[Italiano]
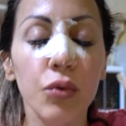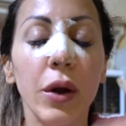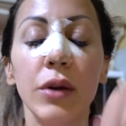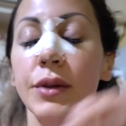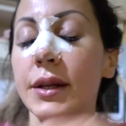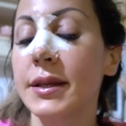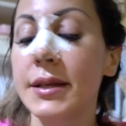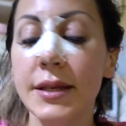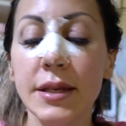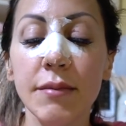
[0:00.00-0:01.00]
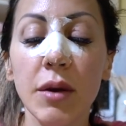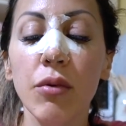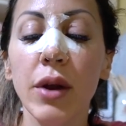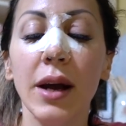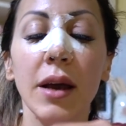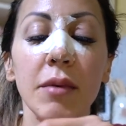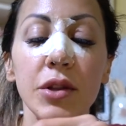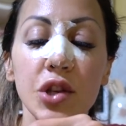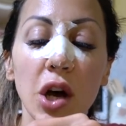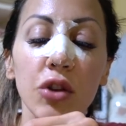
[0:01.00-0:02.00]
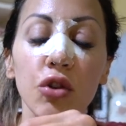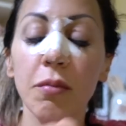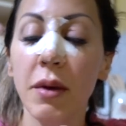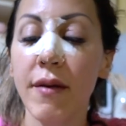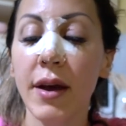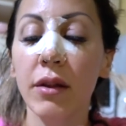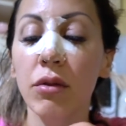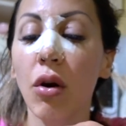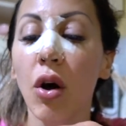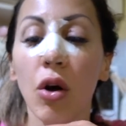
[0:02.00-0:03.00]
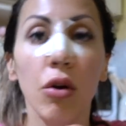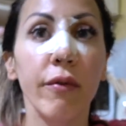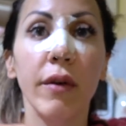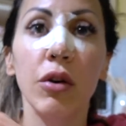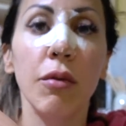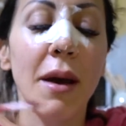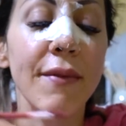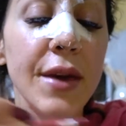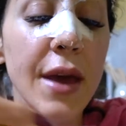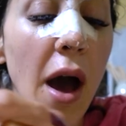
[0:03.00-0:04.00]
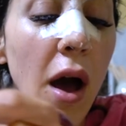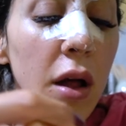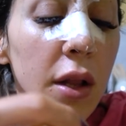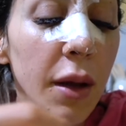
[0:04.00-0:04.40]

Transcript: durano tantissime ore anche mangiando, bevendo, non vanno mai via.